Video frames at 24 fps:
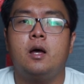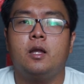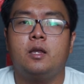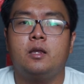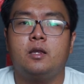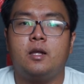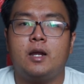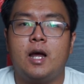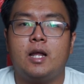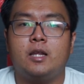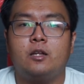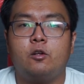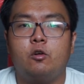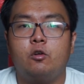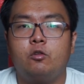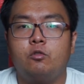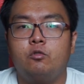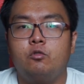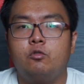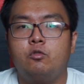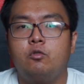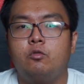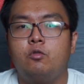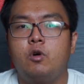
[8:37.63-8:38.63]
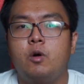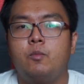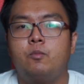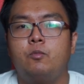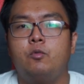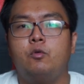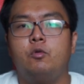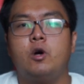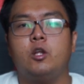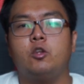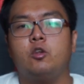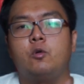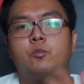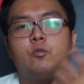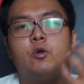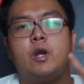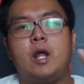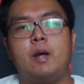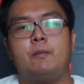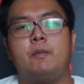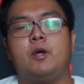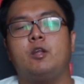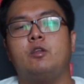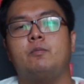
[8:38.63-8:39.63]
Triathlon 720 ataupun
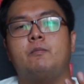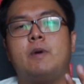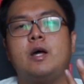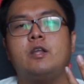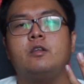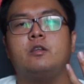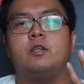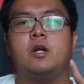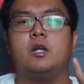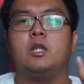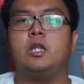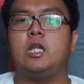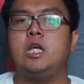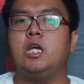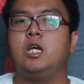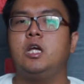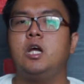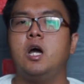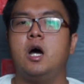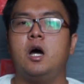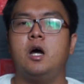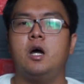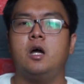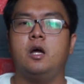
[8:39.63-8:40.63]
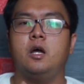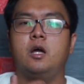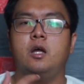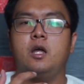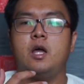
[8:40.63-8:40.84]
MX Master 3.